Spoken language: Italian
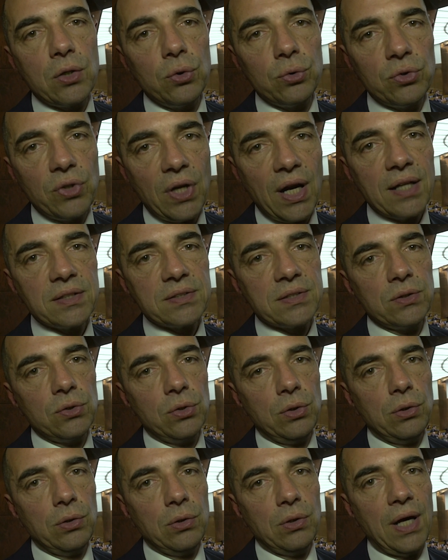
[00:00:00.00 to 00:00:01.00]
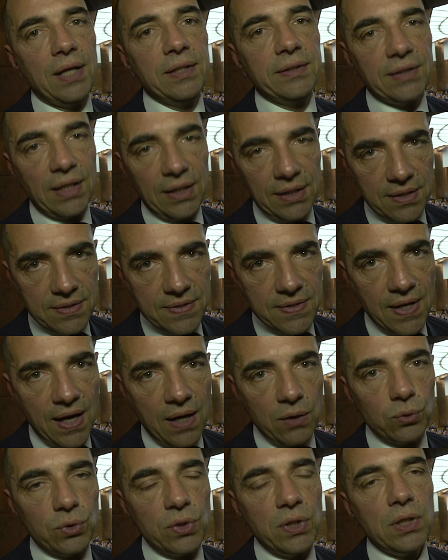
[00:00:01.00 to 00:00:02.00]
contrasto all'Italian
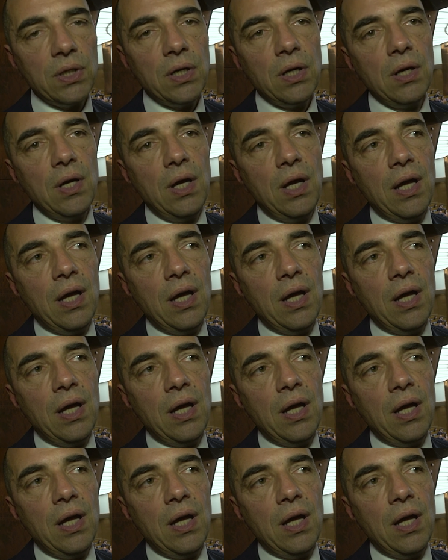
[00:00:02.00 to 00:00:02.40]
Sounding